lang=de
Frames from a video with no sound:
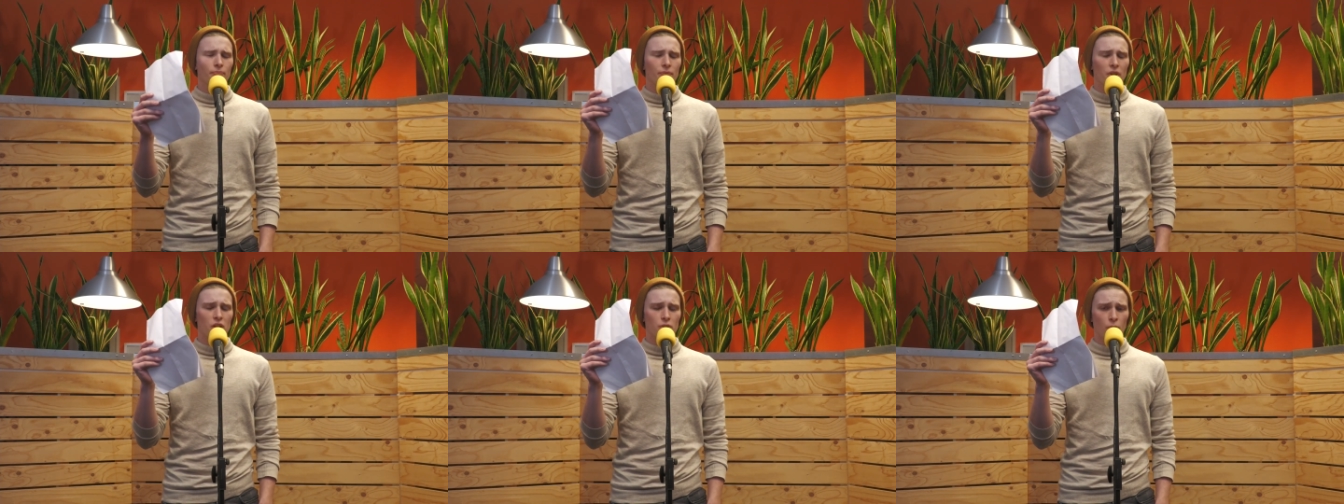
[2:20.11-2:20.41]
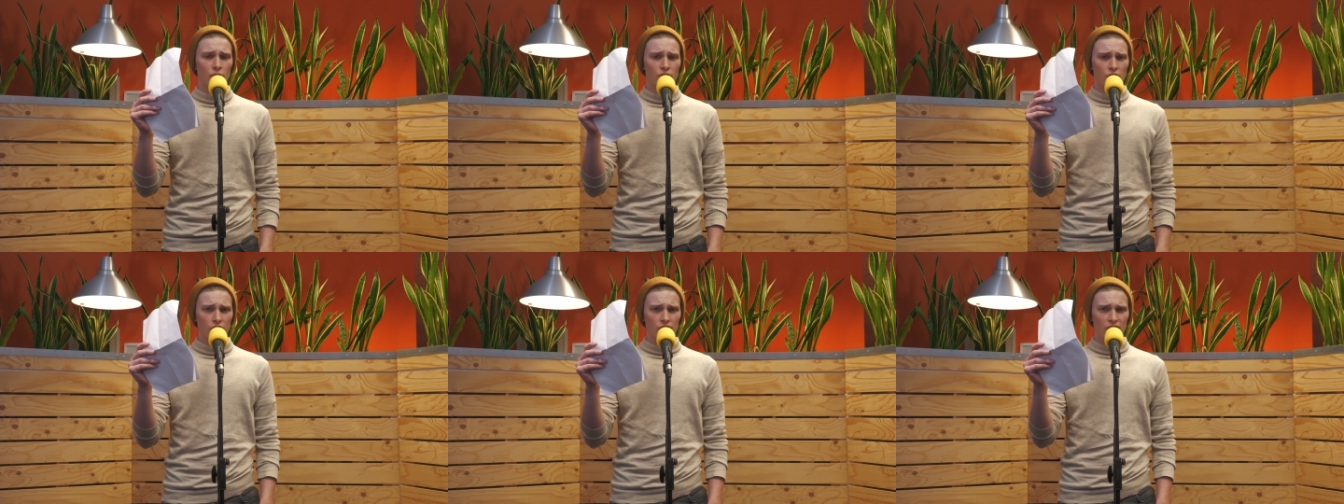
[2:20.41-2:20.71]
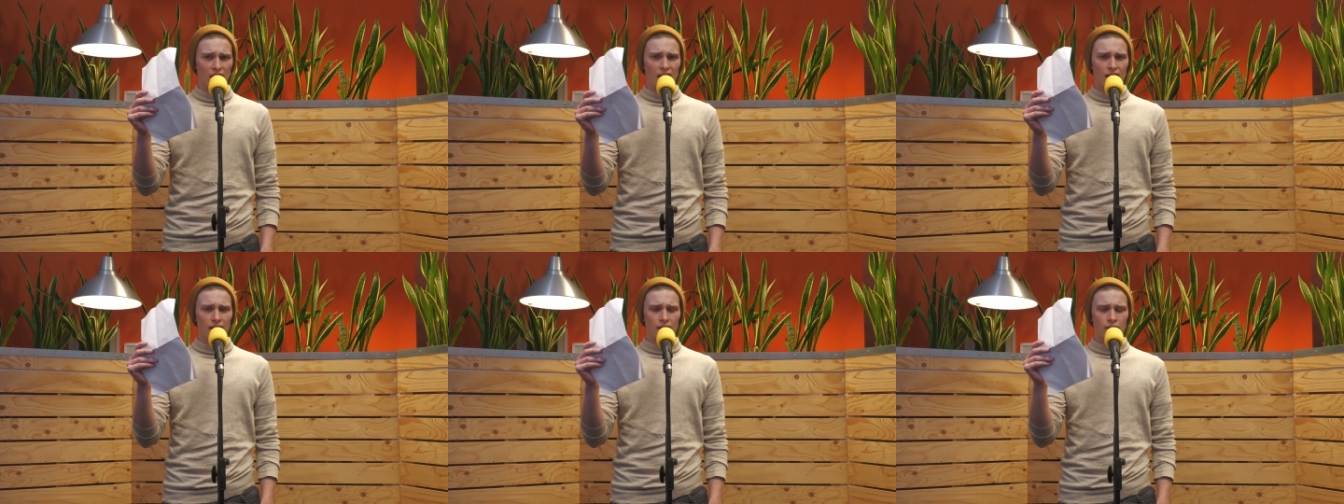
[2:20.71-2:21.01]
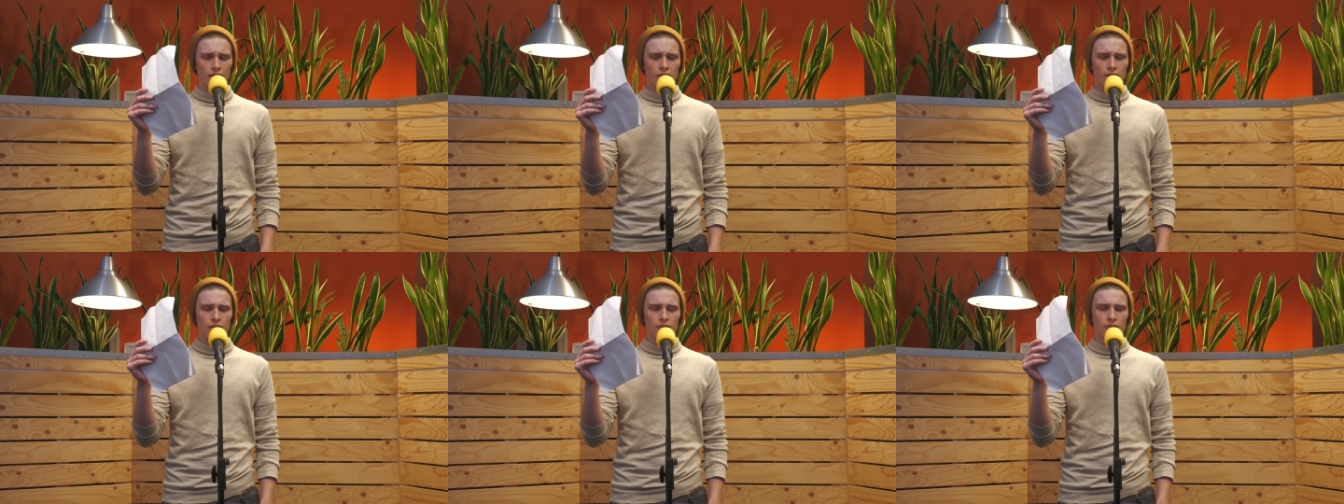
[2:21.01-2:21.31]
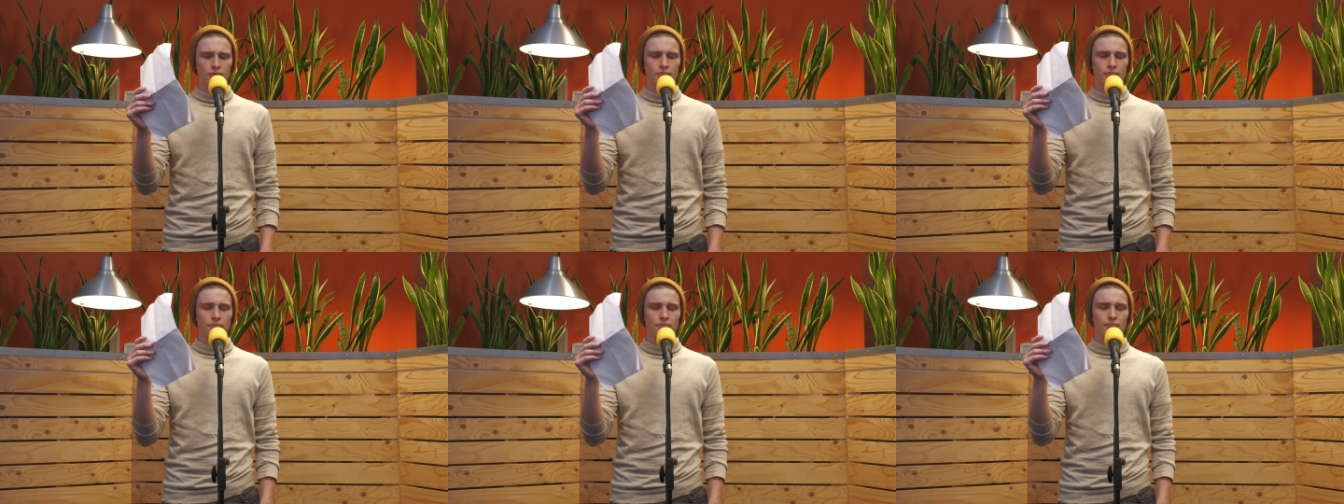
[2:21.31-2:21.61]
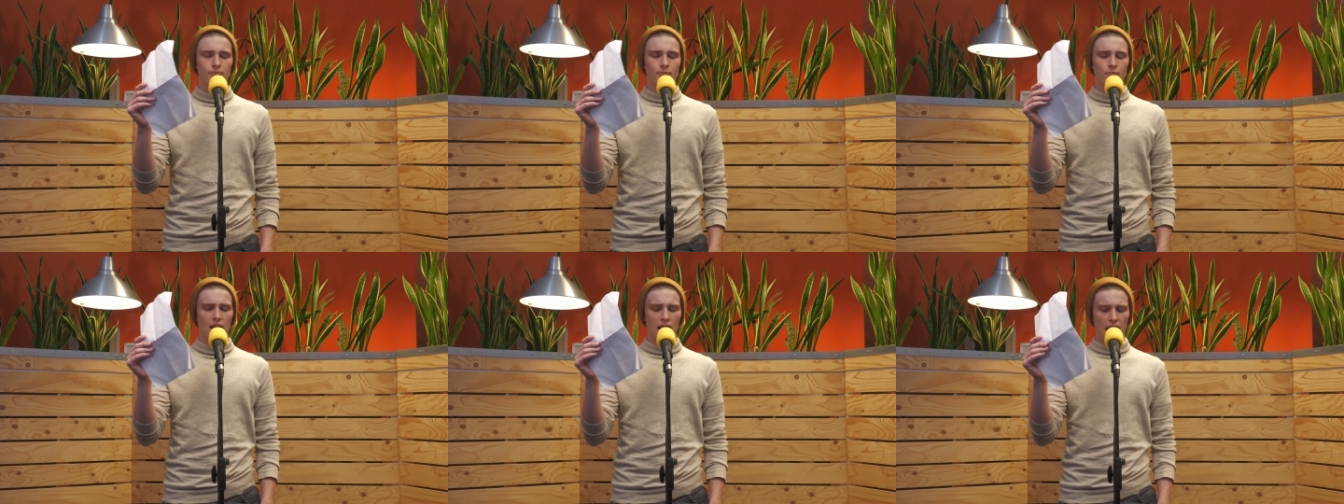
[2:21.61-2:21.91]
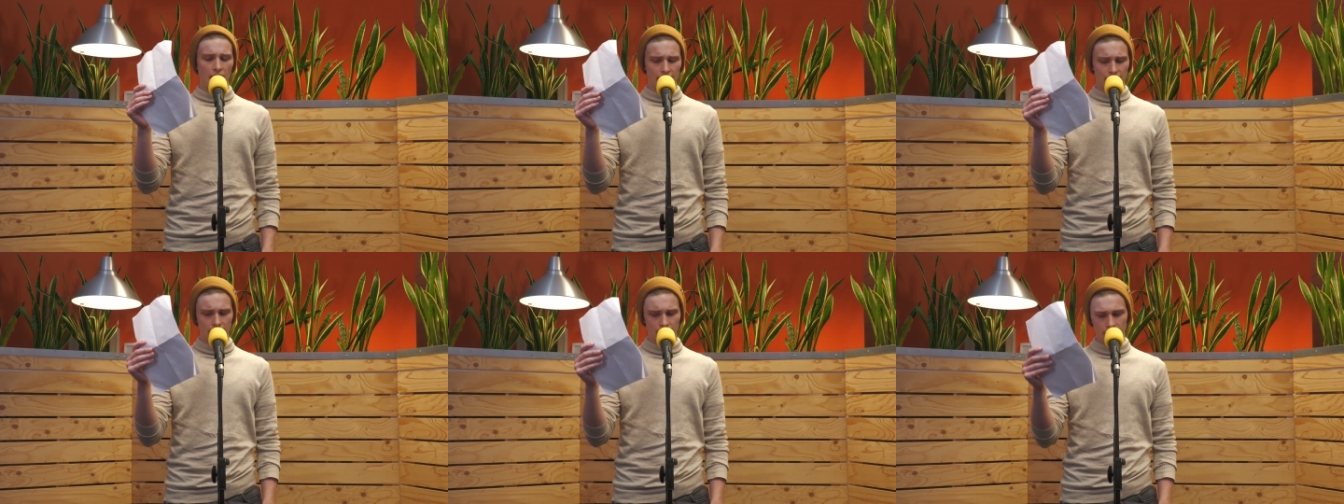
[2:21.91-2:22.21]
ich muss euch sagen,
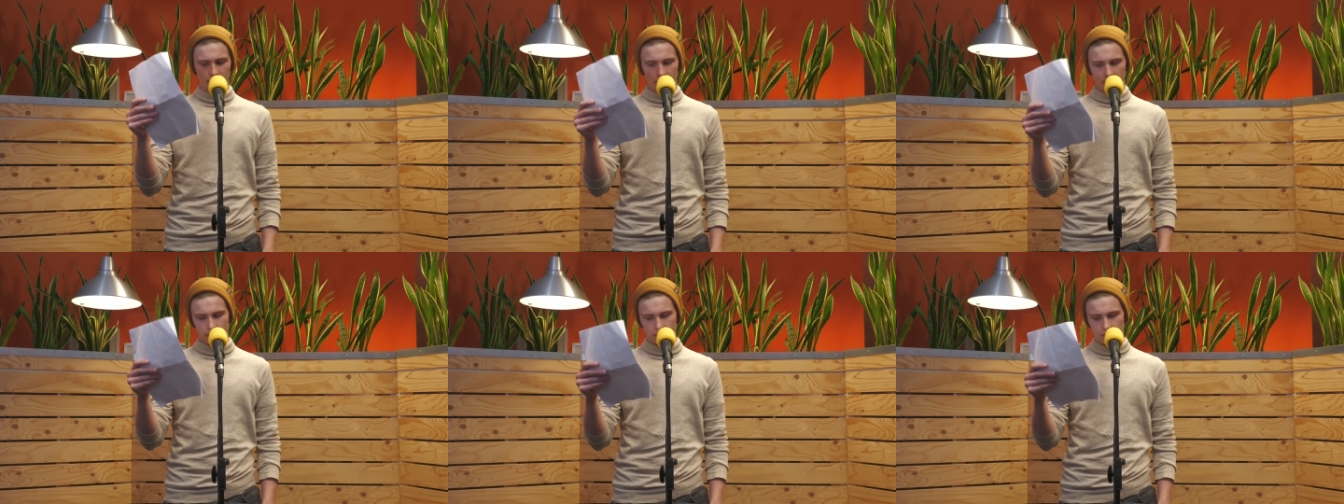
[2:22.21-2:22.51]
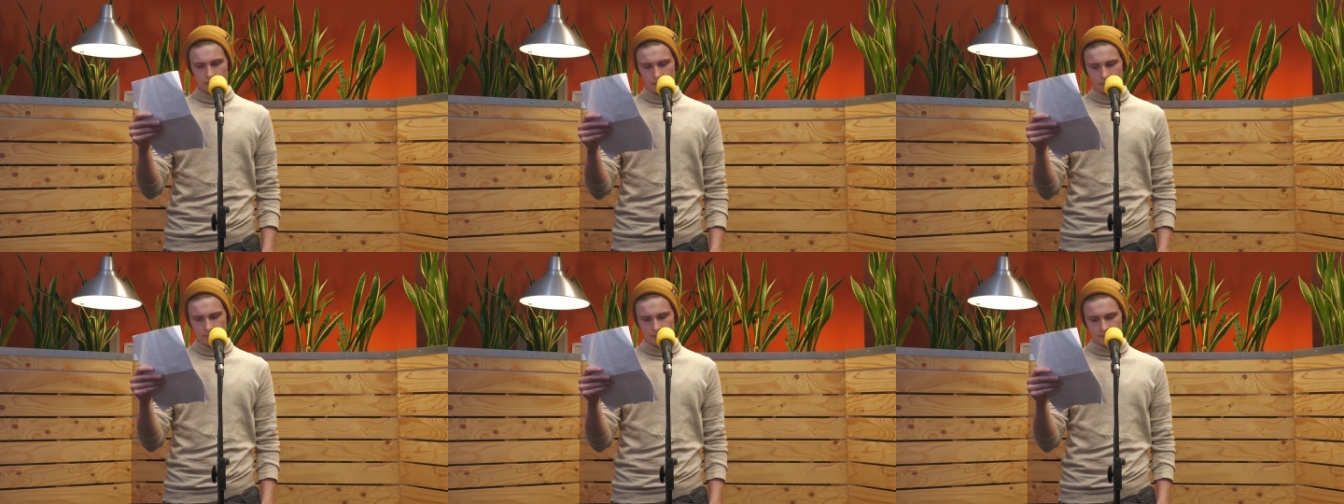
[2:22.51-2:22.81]
leider nicht.